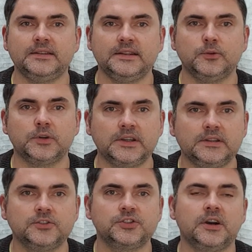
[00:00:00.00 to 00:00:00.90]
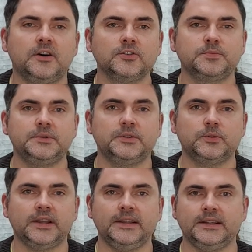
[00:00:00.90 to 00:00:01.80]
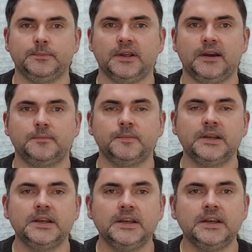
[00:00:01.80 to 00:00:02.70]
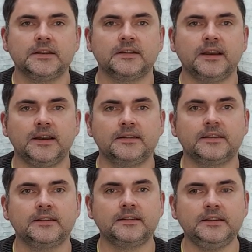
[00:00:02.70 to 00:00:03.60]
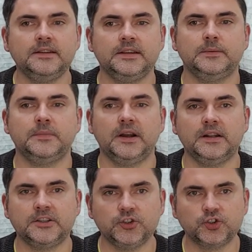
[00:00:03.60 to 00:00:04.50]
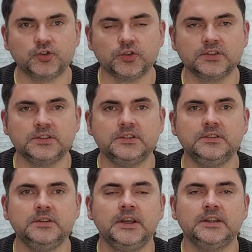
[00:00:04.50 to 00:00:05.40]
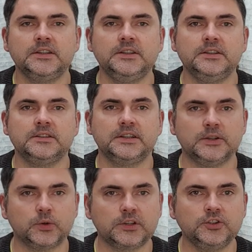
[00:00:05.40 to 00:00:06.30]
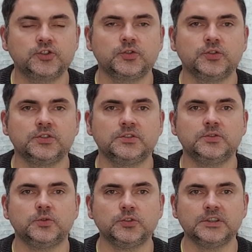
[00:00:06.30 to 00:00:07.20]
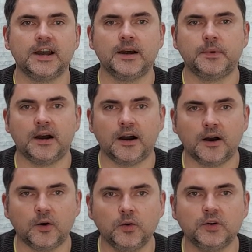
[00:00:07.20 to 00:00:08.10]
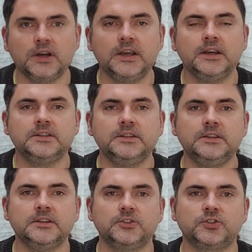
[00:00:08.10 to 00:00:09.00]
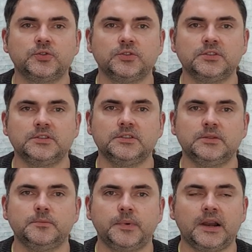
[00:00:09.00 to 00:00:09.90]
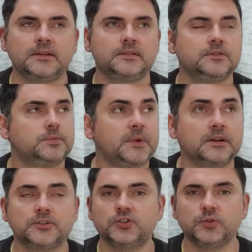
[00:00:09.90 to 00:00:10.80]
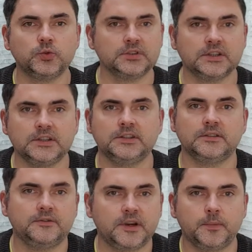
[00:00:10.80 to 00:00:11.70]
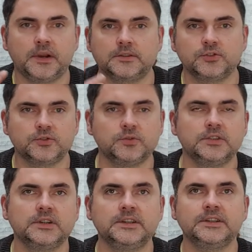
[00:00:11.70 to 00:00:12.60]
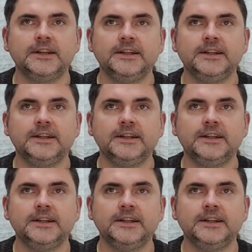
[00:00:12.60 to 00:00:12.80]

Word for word: theoretische Ausbildung erlebt haben. Das heißt, dass Sie eben halt die Stunden, die Theoriestunden und aber auch die Stunden im Praxis, praktischen Unterricht, im fachpraktischen Unterricht,